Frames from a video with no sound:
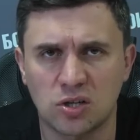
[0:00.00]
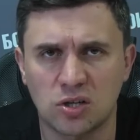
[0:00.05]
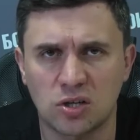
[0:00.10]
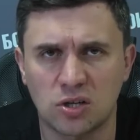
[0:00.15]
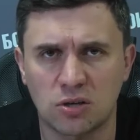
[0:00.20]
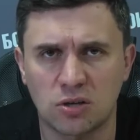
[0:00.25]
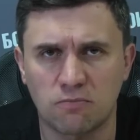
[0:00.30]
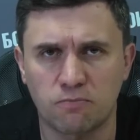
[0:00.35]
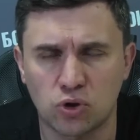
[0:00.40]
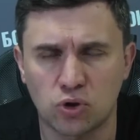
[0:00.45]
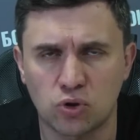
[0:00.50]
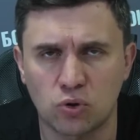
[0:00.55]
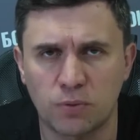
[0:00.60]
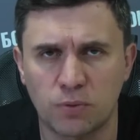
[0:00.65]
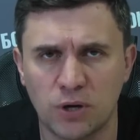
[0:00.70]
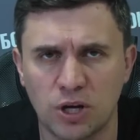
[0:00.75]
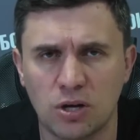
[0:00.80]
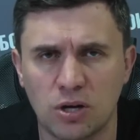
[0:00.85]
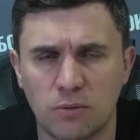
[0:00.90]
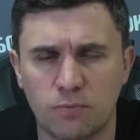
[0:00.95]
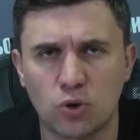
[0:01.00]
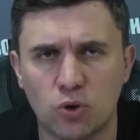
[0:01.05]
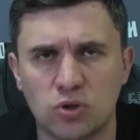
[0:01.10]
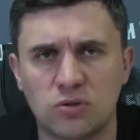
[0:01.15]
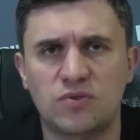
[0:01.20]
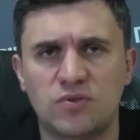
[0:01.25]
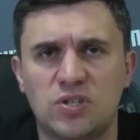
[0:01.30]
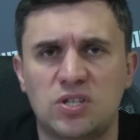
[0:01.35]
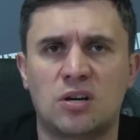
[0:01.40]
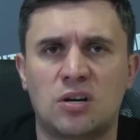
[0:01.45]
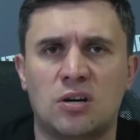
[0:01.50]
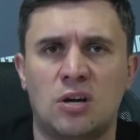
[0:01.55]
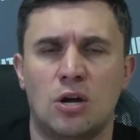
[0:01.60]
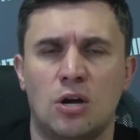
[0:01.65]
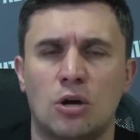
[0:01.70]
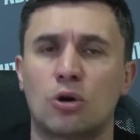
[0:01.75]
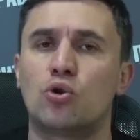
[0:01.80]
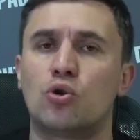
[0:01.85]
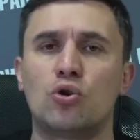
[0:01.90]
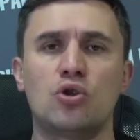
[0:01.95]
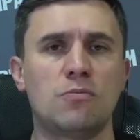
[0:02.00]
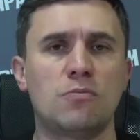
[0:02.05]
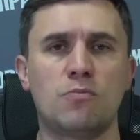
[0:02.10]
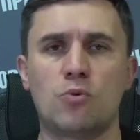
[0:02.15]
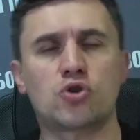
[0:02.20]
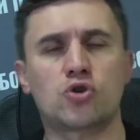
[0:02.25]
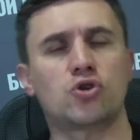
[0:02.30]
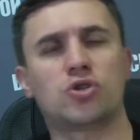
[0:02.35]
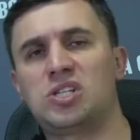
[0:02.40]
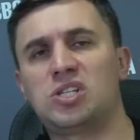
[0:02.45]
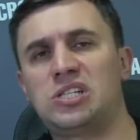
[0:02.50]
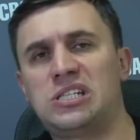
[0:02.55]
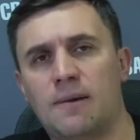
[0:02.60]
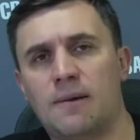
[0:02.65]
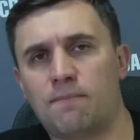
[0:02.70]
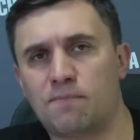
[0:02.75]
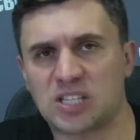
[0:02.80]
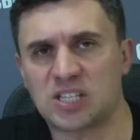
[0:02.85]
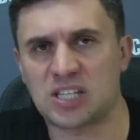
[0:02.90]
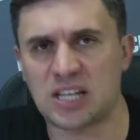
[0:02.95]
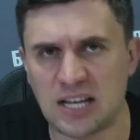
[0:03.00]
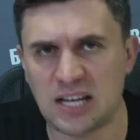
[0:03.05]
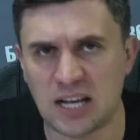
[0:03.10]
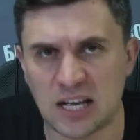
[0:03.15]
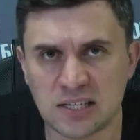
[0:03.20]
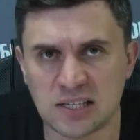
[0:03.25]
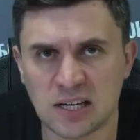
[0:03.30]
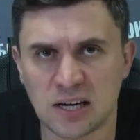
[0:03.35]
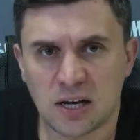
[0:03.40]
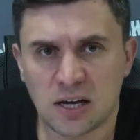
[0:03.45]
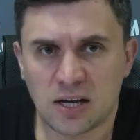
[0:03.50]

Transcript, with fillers: Это преступления против тех, кто не может за себя постоять.